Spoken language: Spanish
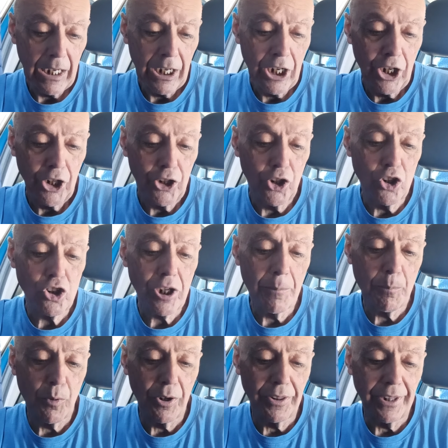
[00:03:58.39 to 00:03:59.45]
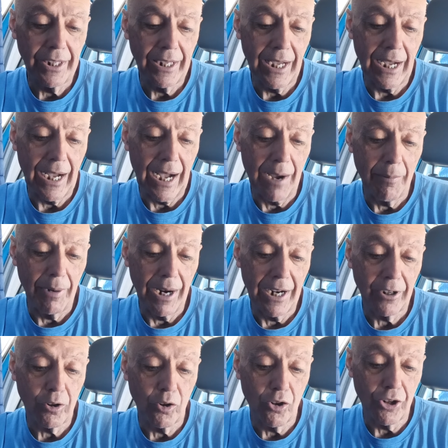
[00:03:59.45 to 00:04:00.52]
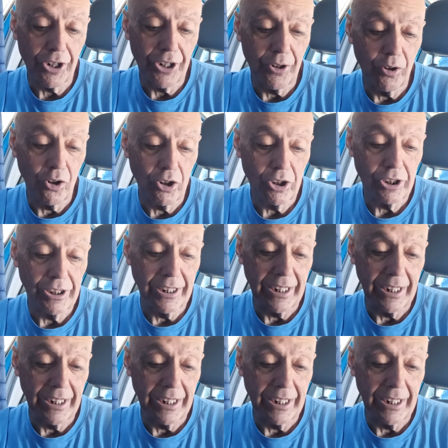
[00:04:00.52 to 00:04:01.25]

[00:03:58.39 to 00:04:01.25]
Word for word: No se puede hablar con rigor de